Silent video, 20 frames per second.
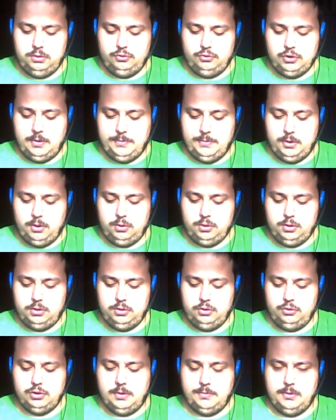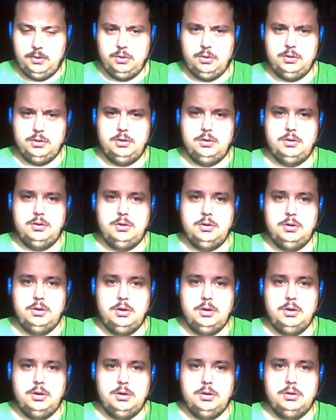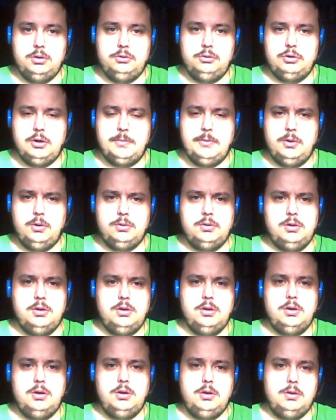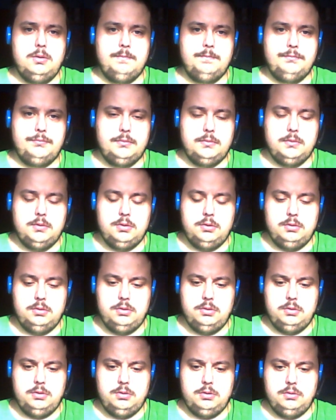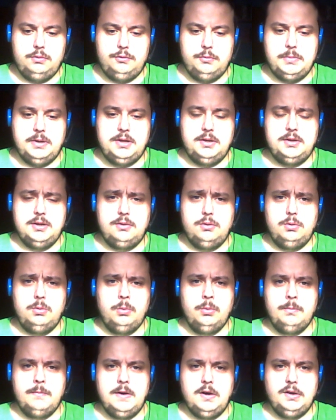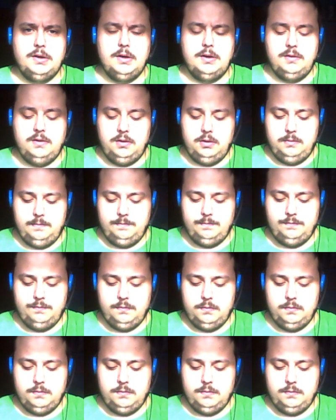Ich habe auch, ich habe auch, äh, ich habe auch die äh, Super Nintendo-Variante.